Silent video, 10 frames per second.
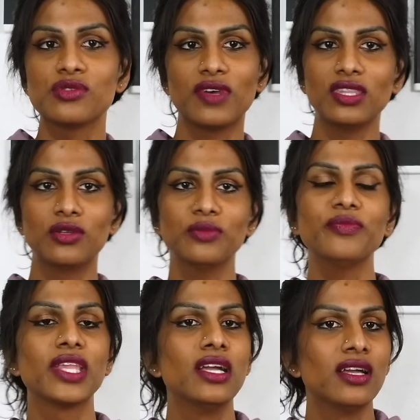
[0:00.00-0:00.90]
நியூஸ்
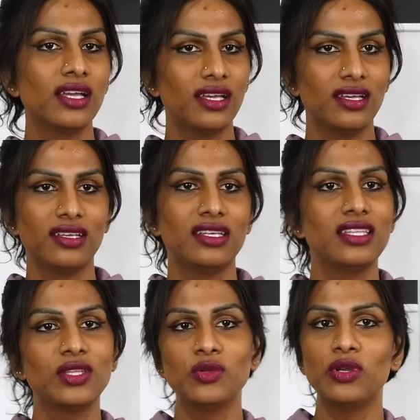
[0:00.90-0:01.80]
வந்துடும்
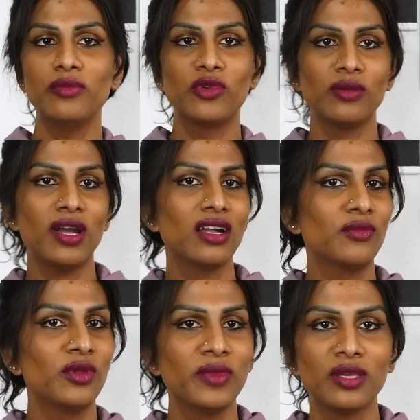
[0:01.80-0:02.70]
ஏதாவது தோழி மூலியமா
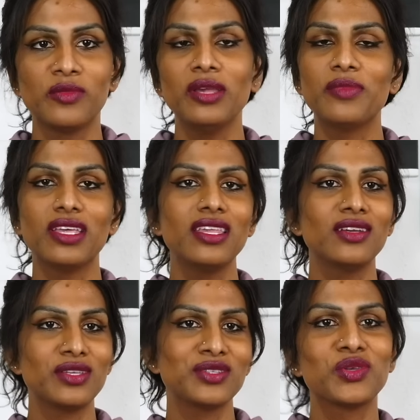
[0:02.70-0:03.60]
அங்கே மூலியமா எங்கள் மூலியம் எப்படியாவது
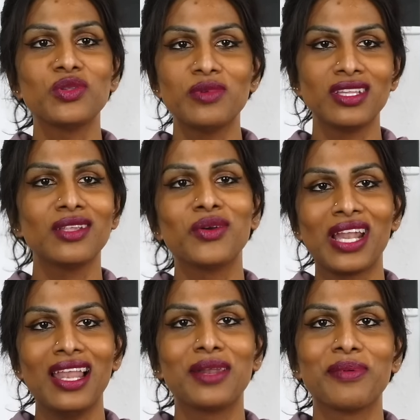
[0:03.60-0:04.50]
எங்கள் எங்கள் சொந்த பந்தத்தில்
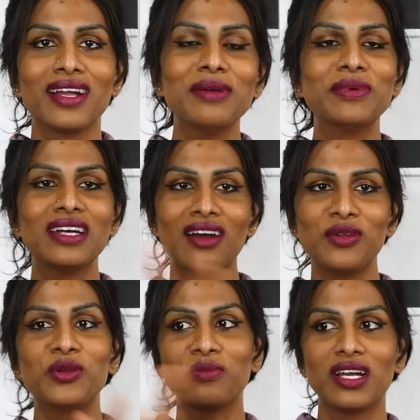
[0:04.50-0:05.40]
ஒரு ஆளாக இருப்பாங்க அப்போ
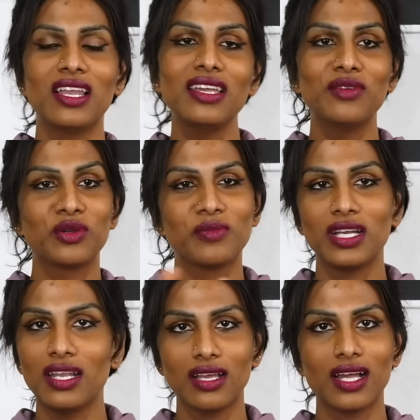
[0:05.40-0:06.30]
அவளோட மகளா இவளோட
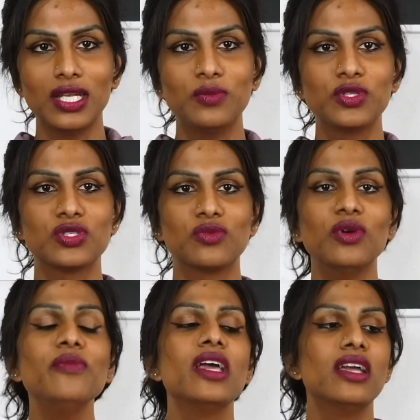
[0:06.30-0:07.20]
மகளா நாங்கள்
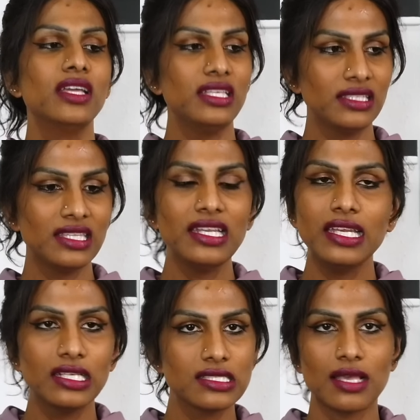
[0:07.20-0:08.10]
கண்டுபிடிச்சிருவோம் இந்த இதில்
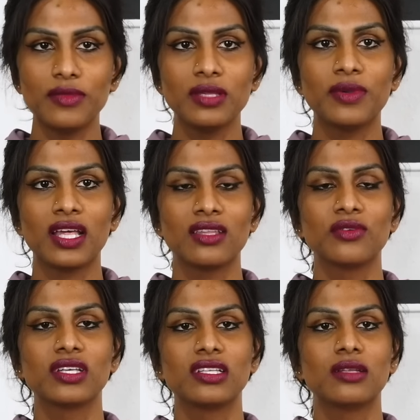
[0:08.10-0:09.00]
எனக்கு
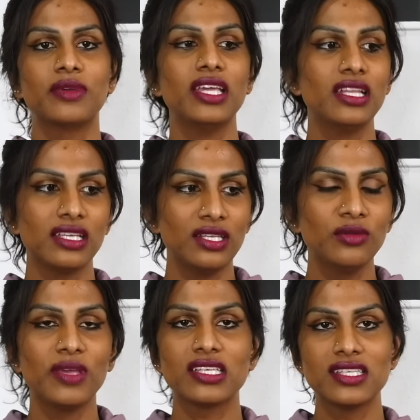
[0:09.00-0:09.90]
சம்மந்தப்படாதவங்க இருந்தபடியே எனக்கு
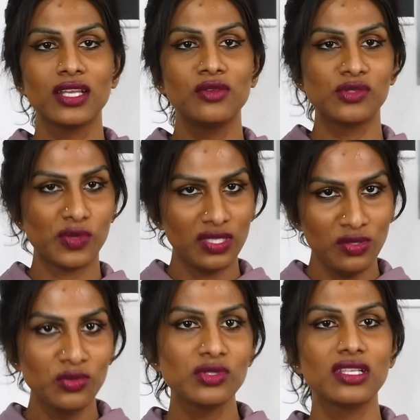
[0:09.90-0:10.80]
இன்னும் எக்ஸாக்ட் நியூஸ் வந்து
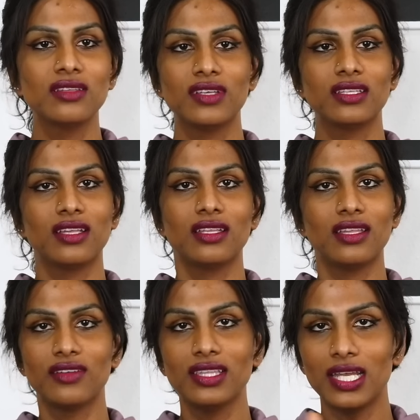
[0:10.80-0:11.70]
நியூஸ்லேருந்து
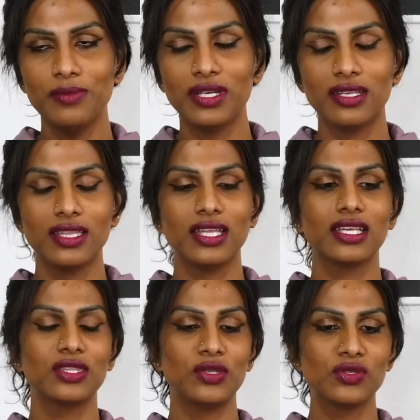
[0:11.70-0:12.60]
வந்ததான்னு தவிர தனிப்பட்ட ரீதியாக
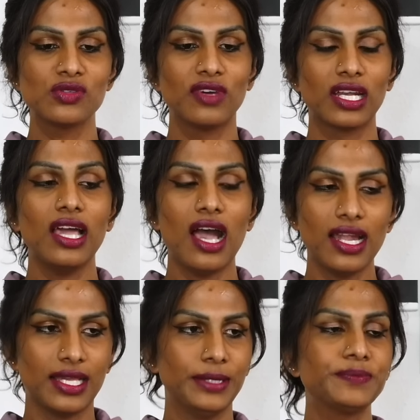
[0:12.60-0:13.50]
எனக்கு இந்த நியூஸும் வரல
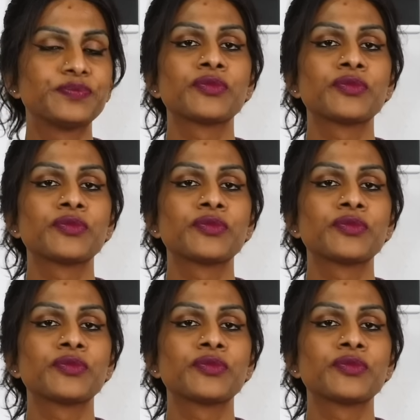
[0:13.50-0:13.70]
ஆனால்